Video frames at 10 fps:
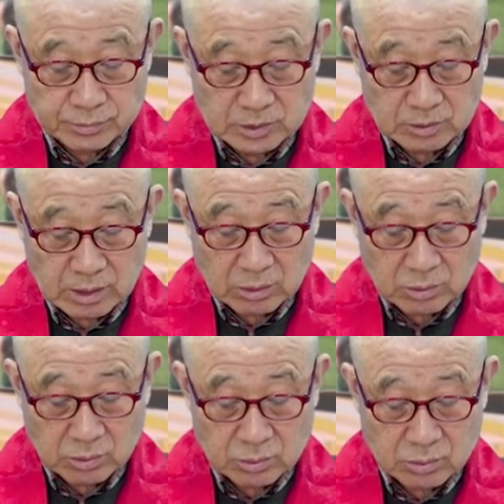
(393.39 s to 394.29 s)

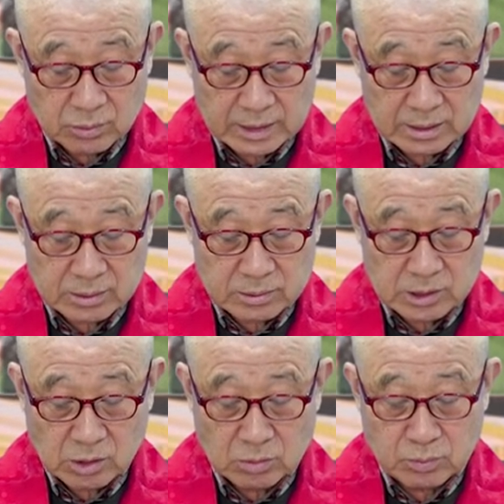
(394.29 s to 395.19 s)
앙코르왓
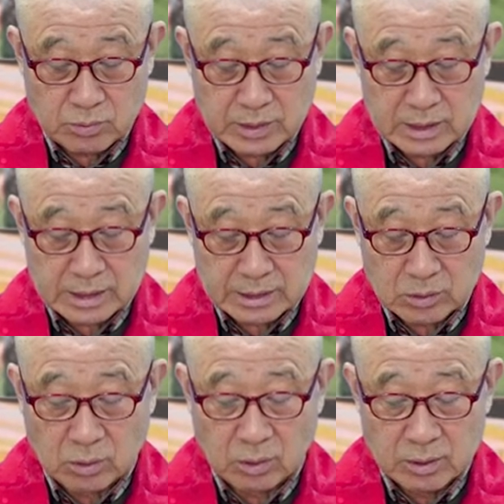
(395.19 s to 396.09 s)
사원뿐만이
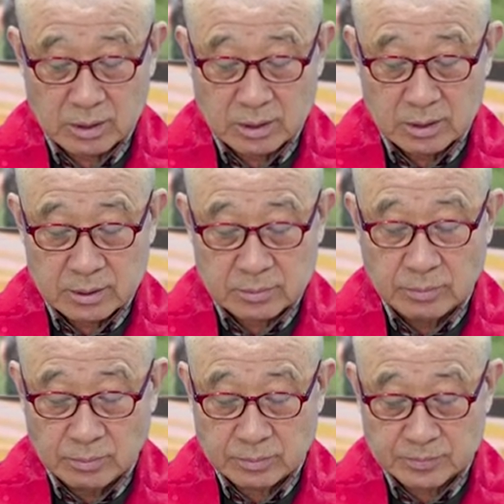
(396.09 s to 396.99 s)
아니고
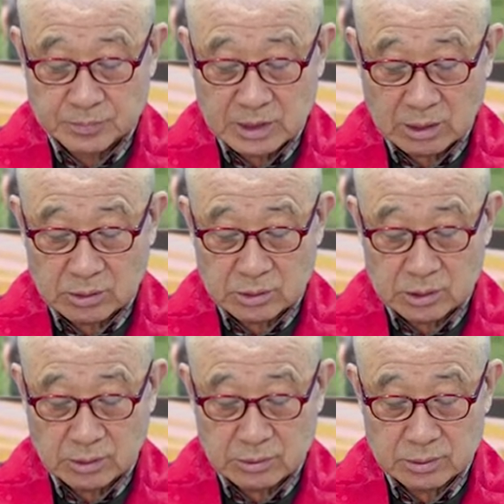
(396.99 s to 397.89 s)
다른
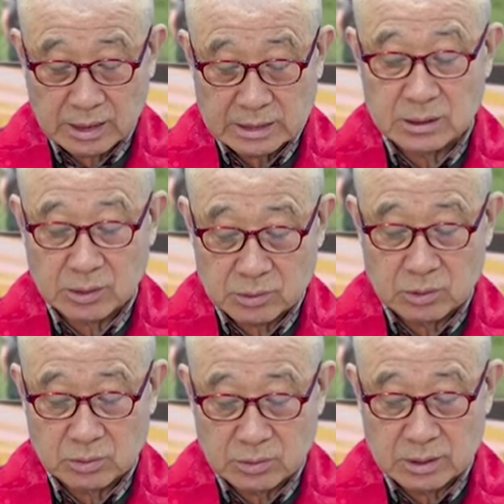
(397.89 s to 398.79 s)
사원, 다른
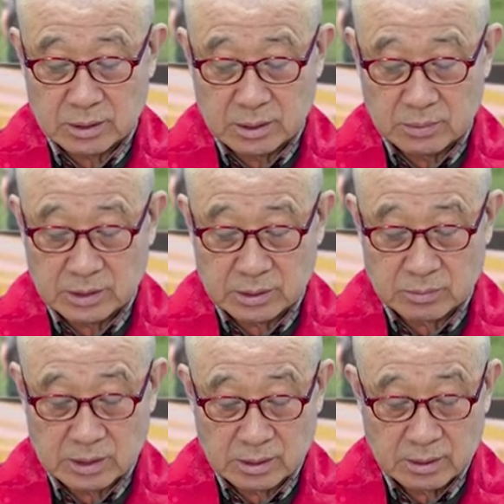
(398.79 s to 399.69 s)
사원들도 이제 건립했습니다.